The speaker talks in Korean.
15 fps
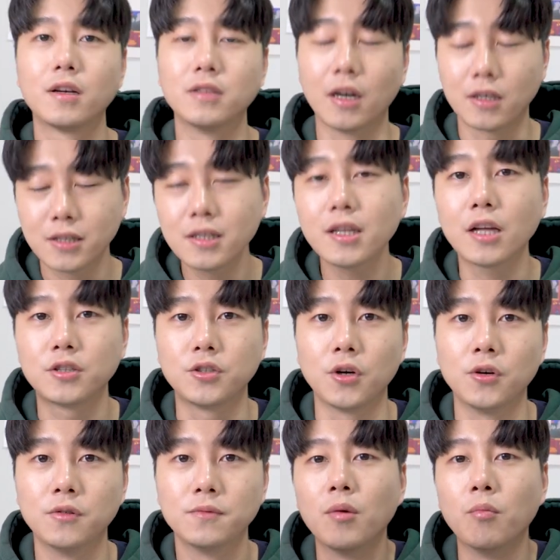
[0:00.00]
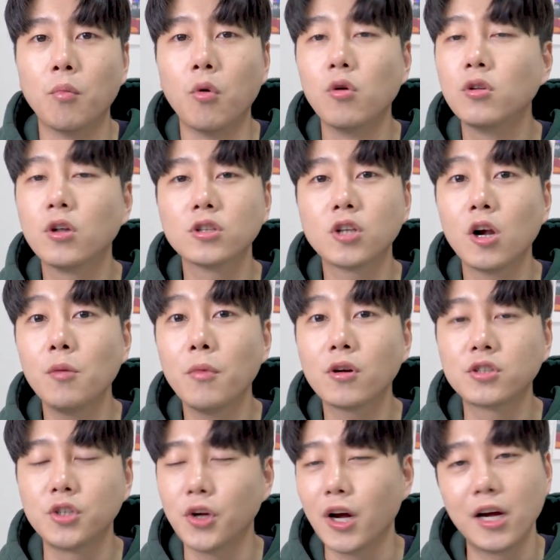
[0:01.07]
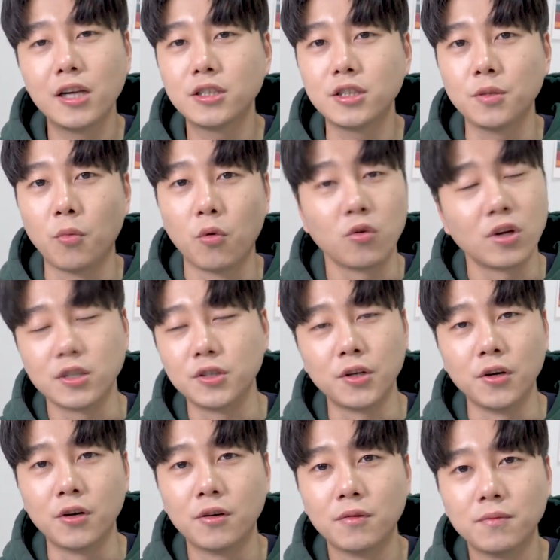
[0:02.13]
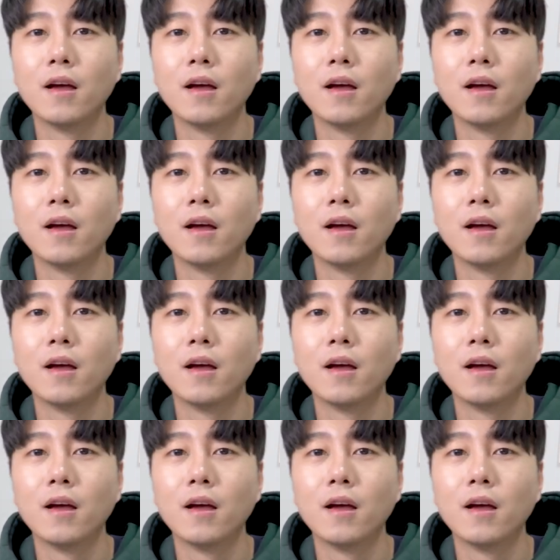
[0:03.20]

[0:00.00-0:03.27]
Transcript: 그냥 끝났죠. 뭘더 설명드려야 할지 모르겠어요.